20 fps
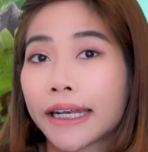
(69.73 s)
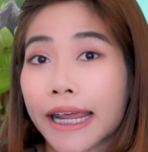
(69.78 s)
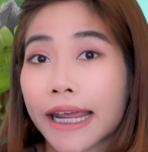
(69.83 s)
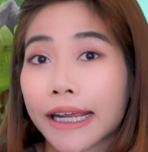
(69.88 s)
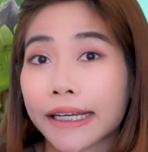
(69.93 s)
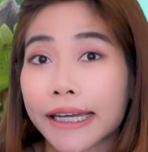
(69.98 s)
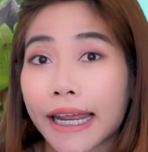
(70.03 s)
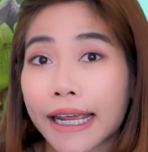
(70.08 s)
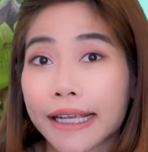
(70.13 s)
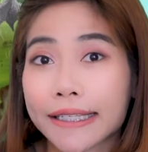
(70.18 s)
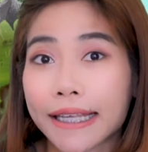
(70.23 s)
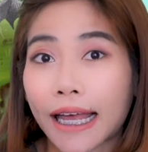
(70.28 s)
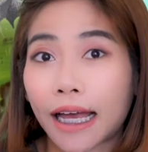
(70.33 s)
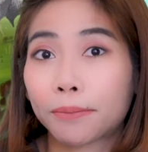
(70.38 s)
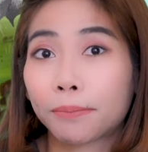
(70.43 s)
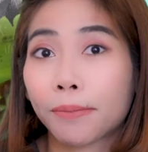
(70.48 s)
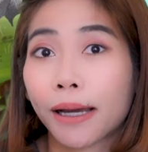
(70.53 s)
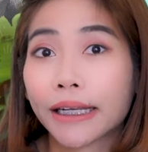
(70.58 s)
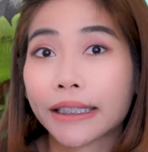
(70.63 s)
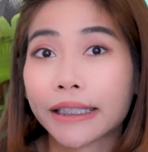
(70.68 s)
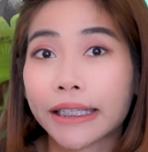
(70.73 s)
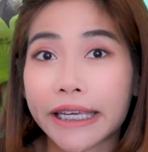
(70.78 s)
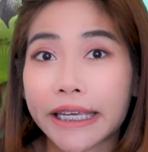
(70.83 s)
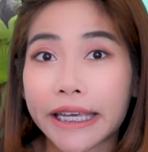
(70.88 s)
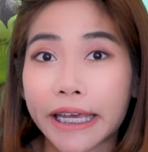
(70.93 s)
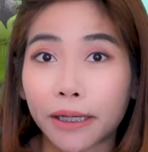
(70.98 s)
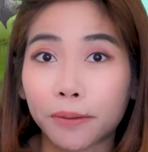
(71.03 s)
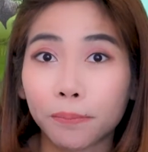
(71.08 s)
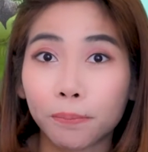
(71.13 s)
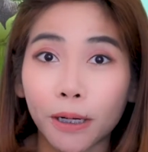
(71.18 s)
เด็กๆสามารถ
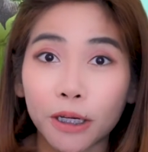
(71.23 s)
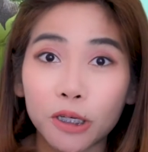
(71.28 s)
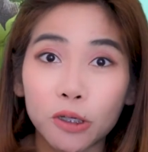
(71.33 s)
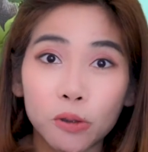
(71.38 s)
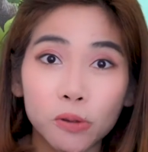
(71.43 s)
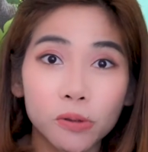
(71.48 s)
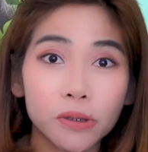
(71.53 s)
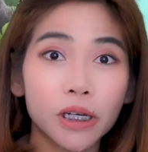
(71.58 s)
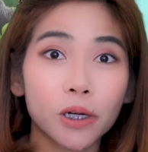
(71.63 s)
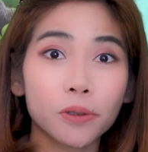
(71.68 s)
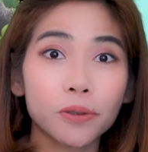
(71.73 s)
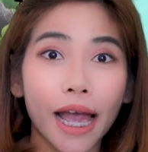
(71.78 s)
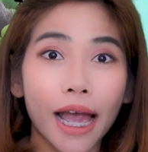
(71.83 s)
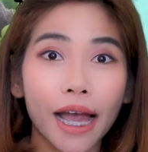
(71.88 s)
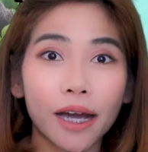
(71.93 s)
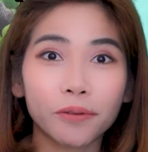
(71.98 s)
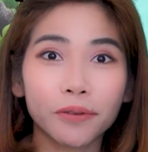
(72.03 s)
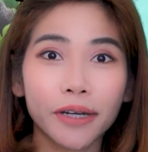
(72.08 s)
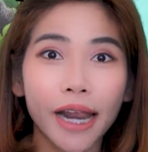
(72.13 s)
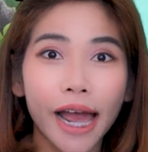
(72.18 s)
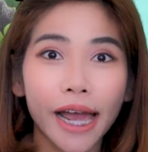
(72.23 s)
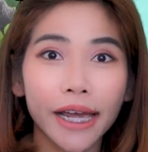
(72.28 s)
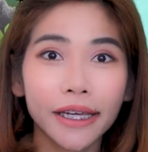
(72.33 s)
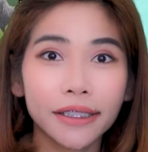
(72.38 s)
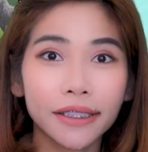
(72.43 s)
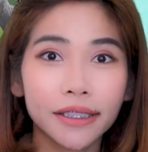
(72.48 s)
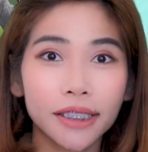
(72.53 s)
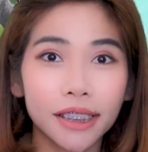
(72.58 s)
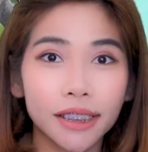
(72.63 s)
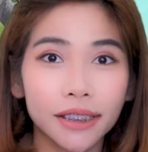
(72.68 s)
เขียนประโยคยาวๆ ได้
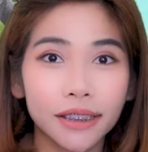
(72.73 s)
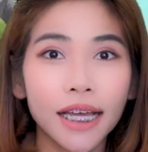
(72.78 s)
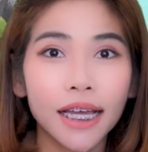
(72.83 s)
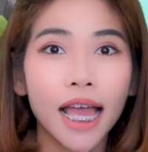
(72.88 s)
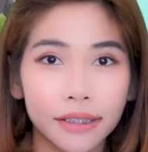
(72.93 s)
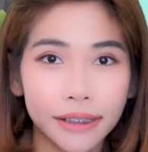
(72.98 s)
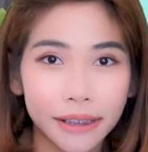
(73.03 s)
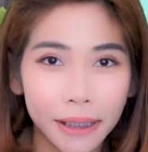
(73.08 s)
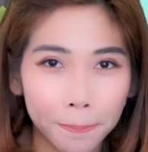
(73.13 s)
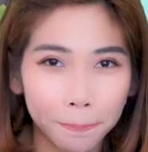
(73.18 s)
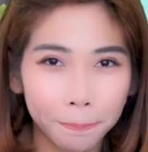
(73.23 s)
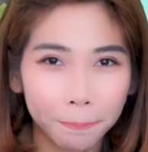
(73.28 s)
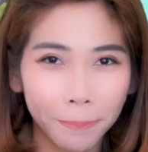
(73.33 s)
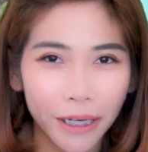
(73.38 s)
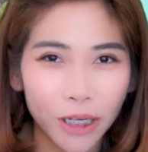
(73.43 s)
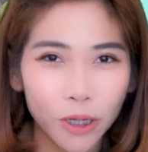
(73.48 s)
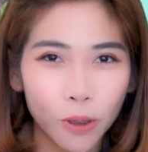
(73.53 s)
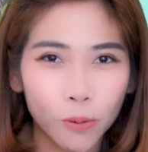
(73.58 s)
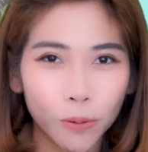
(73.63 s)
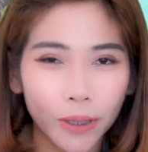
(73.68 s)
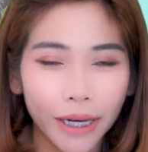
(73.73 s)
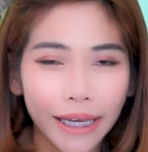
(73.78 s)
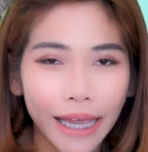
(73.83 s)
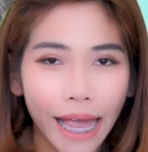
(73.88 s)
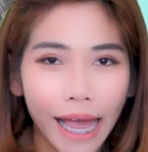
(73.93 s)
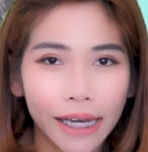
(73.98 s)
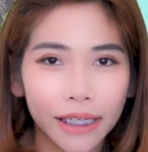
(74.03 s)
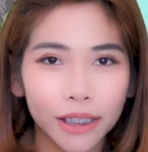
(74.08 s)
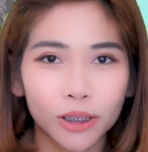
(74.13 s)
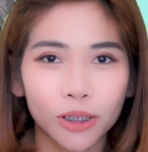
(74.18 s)
ถึง 10 ประโยคด้วย
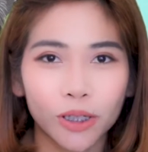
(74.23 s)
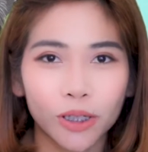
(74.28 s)
กัน